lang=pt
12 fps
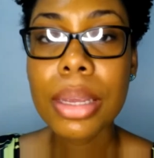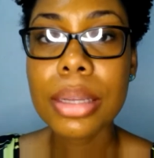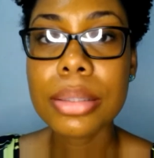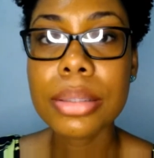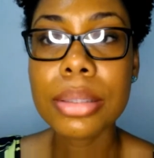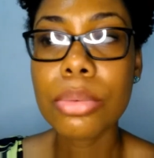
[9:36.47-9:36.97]

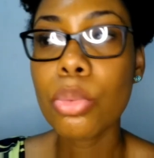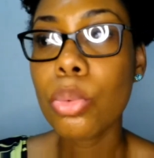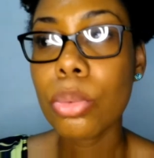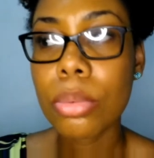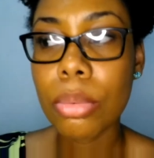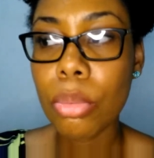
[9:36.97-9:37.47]

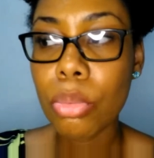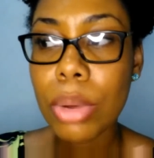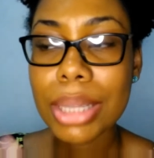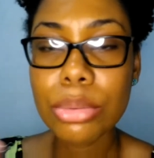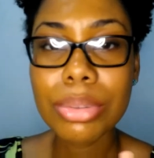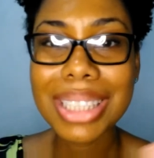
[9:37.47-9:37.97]
O, o,
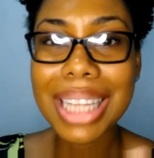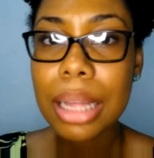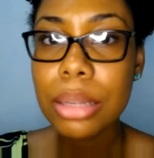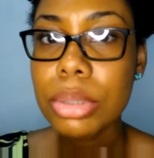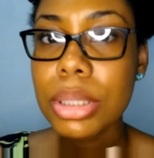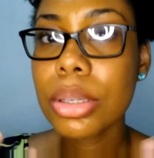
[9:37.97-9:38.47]

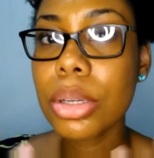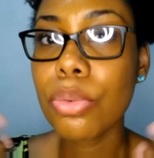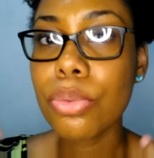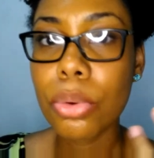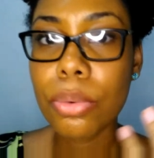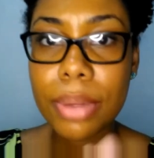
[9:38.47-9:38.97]
resultado que
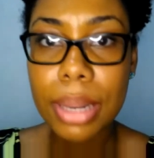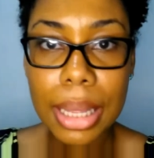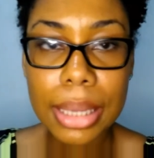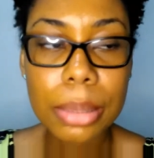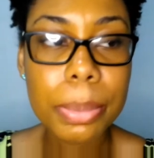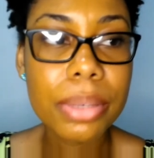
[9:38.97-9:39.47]
eu vou
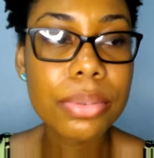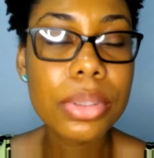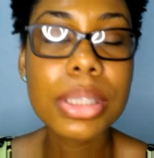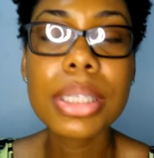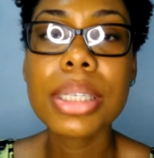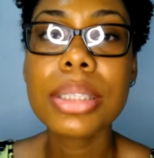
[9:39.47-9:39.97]
falar aqui para
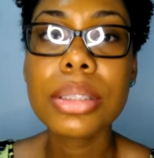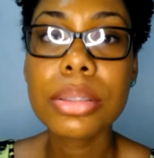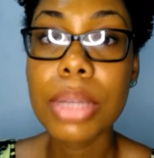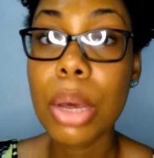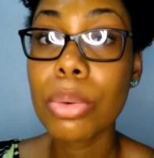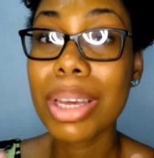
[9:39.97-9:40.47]

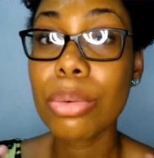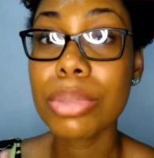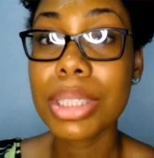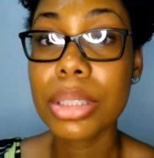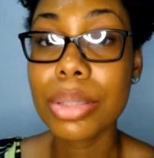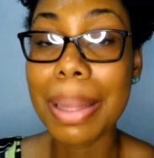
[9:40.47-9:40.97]
vocês é o que
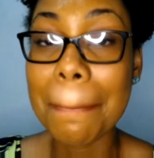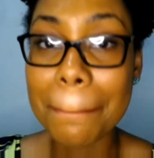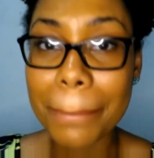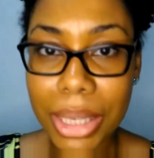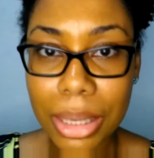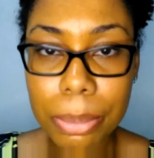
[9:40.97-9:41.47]
aconteceu na
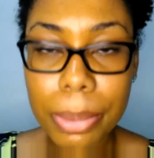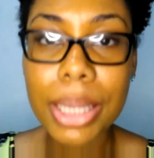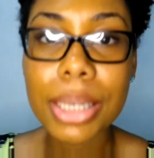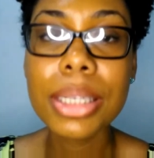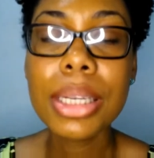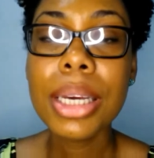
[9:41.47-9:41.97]
minha
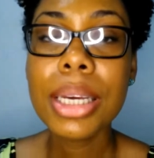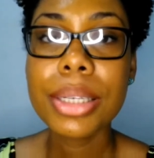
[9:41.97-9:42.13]
pele.